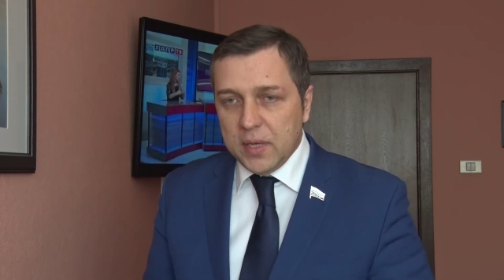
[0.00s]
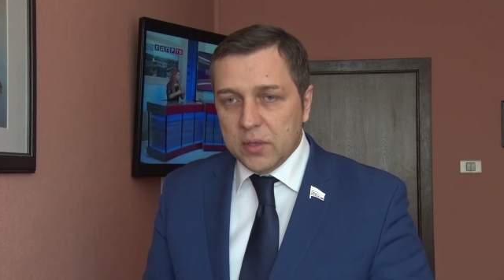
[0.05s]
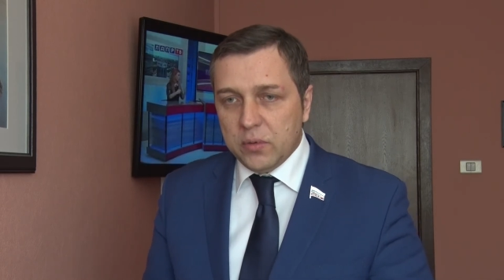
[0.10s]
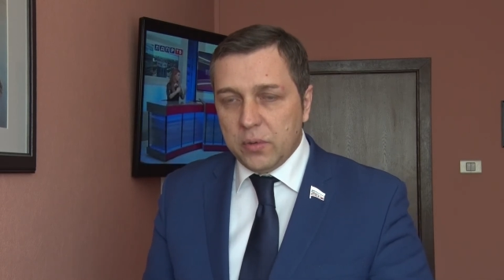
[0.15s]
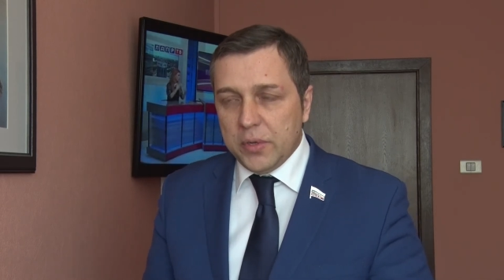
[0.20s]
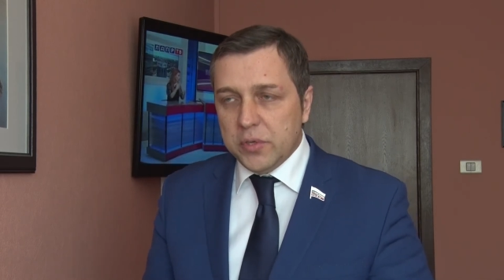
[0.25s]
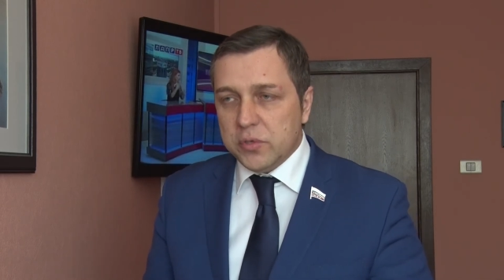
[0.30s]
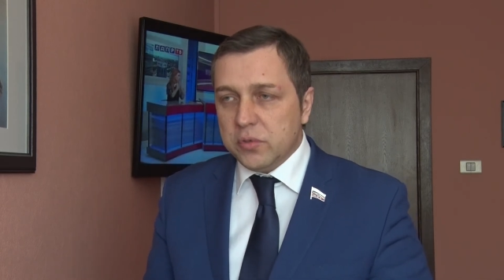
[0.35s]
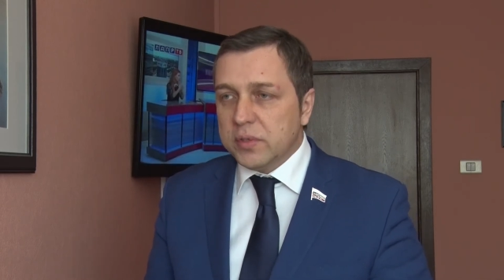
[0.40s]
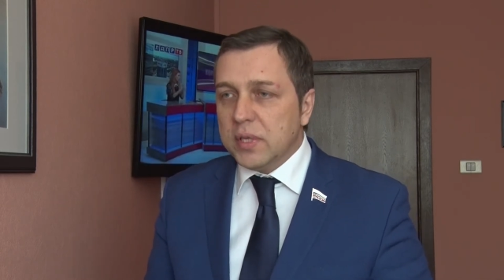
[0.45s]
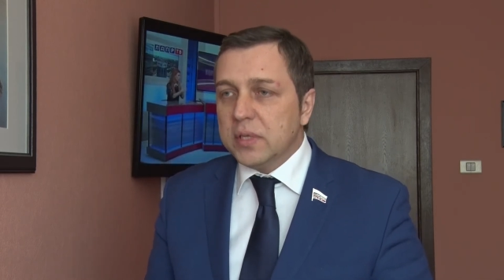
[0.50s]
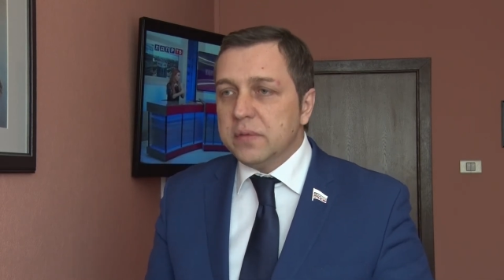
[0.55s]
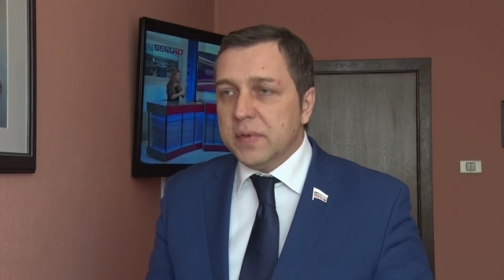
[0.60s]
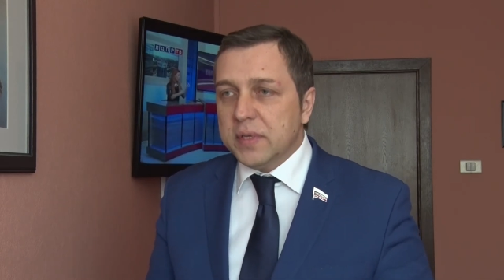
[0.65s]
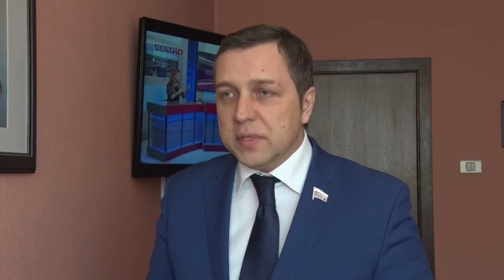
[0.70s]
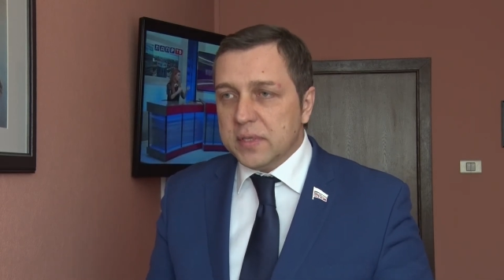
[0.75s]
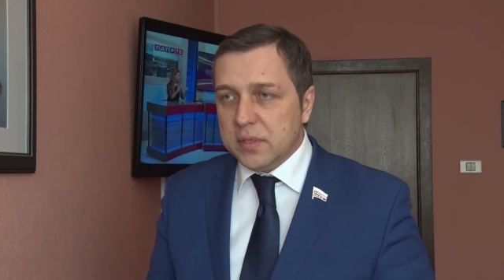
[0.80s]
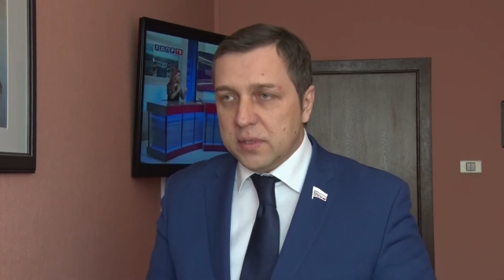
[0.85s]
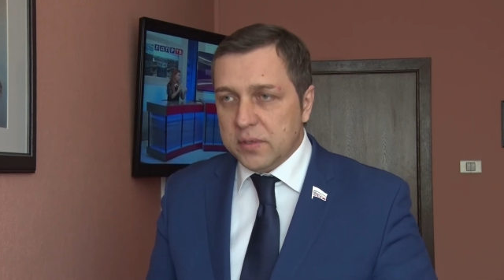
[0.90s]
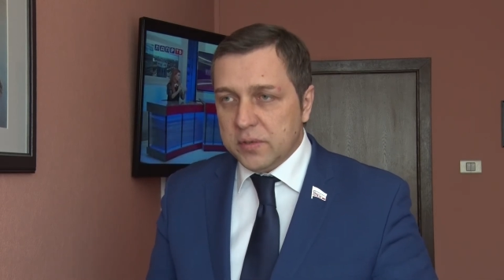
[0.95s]
который несет
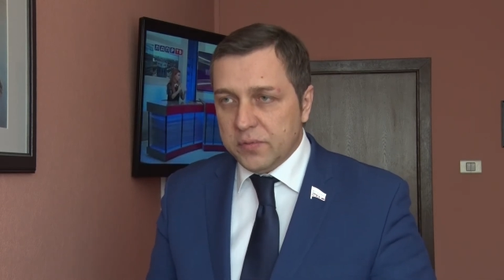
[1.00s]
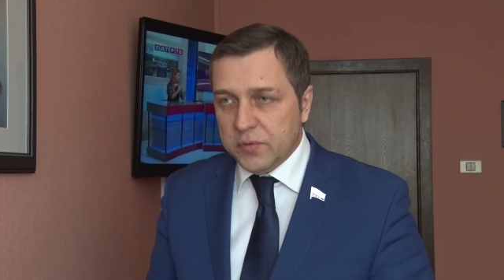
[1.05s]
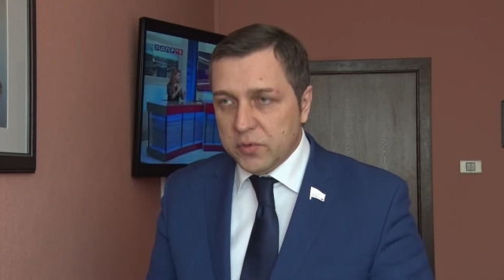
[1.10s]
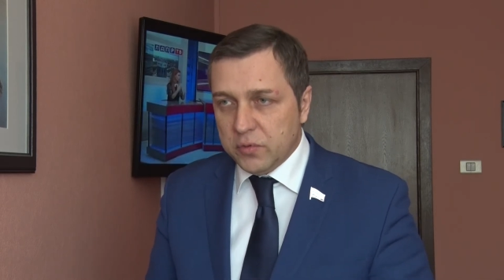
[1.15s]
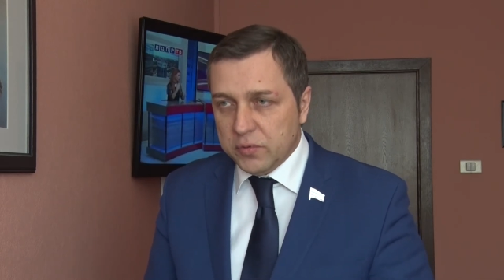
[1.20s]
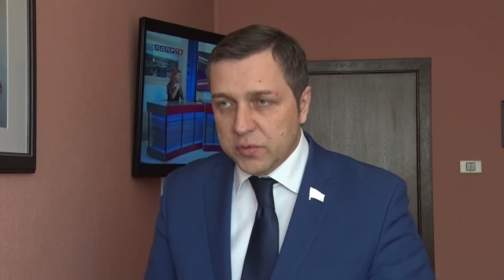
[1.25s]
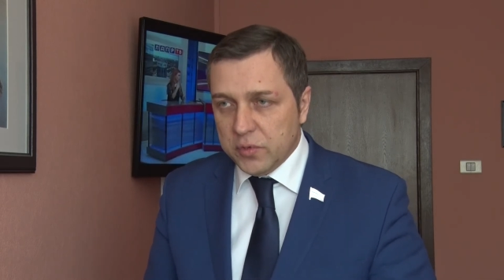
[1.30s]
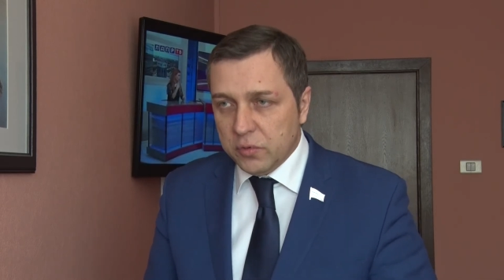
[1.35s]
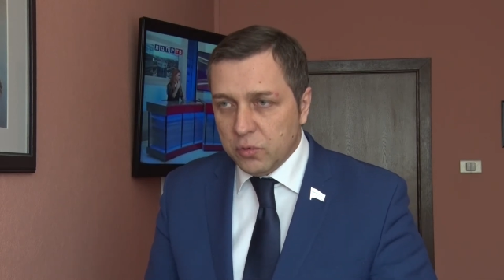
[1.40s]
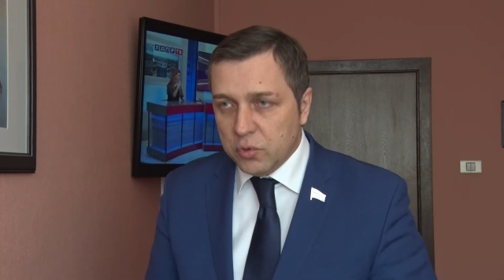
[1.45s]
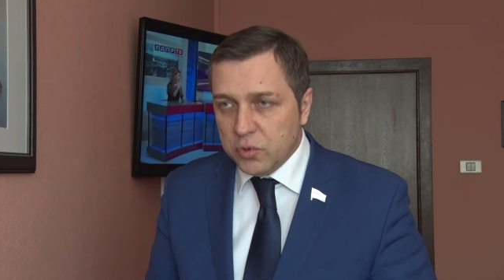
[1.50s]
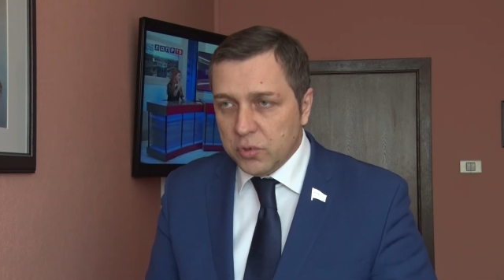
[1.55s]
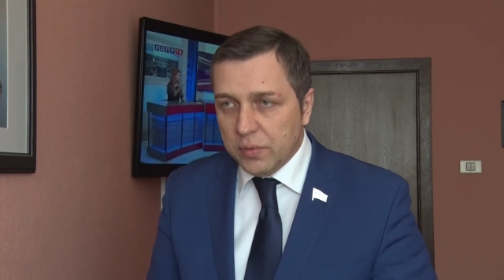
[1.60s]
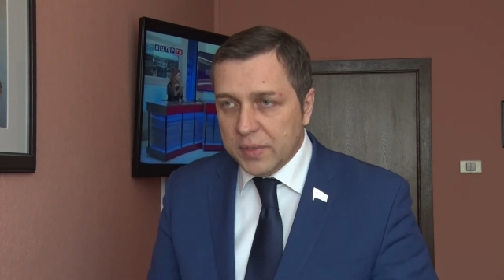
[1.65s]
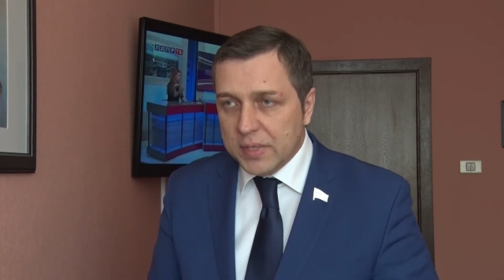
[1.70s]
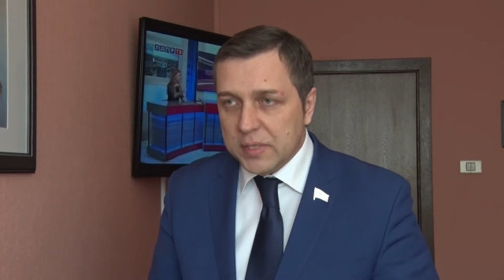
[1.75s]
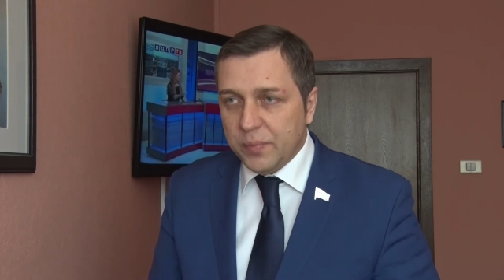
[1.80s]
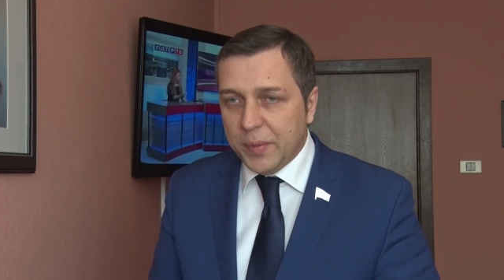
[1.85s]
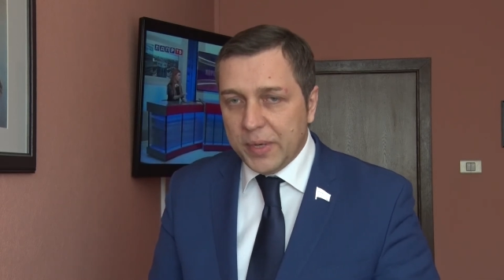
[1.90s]
ответственность за то, что у нас